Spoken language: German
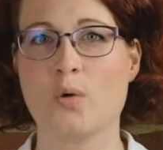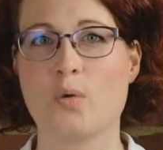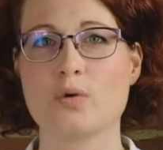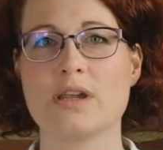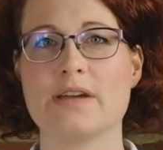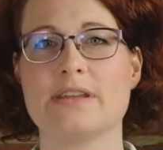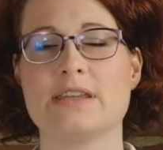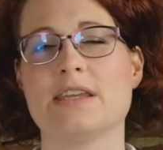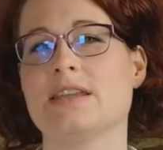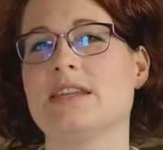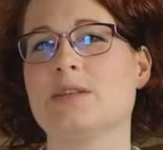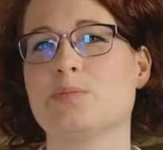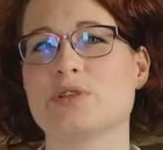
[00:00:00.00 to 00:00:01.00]
Oder wenn ihr
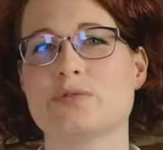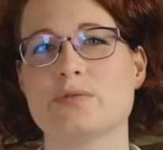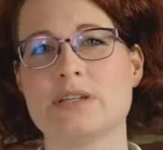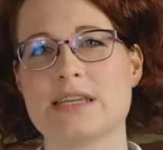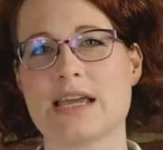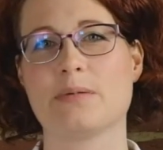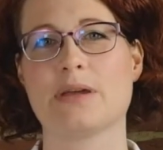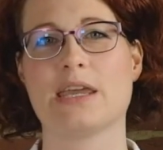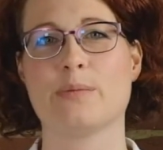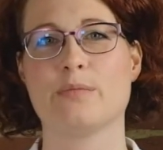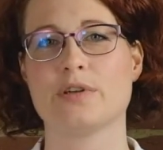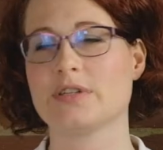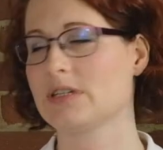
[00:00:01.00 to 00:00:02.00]
ihn nicht persönlich
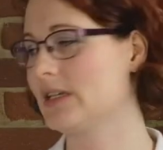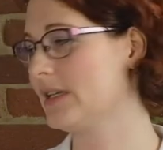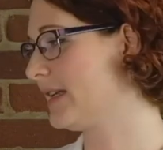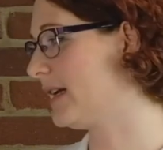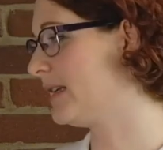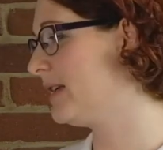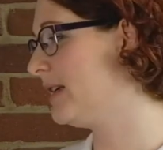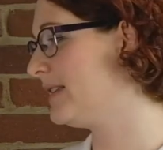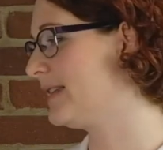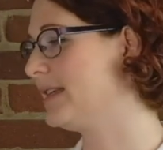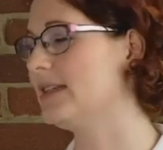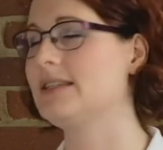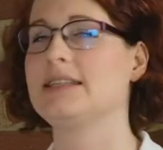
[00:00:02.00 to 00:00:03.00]
abgeben möchtet, dann
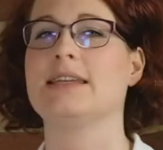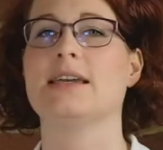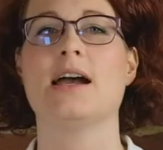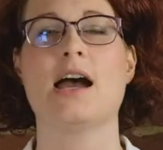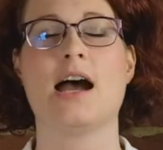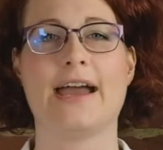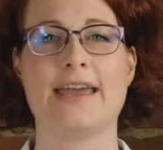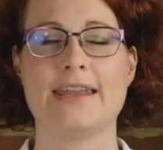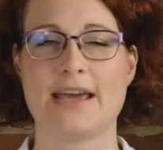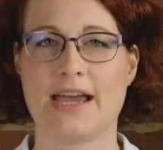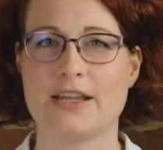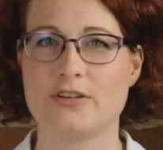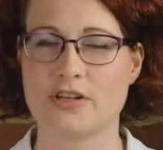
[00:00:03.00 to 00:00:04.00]
sendet ihr ein
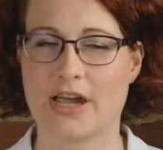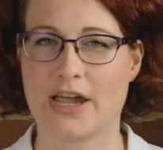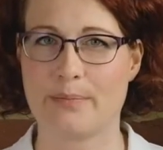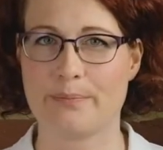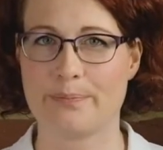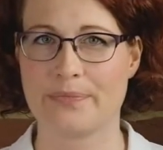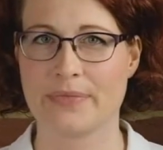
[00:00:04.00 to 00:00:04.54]
Einschreiben.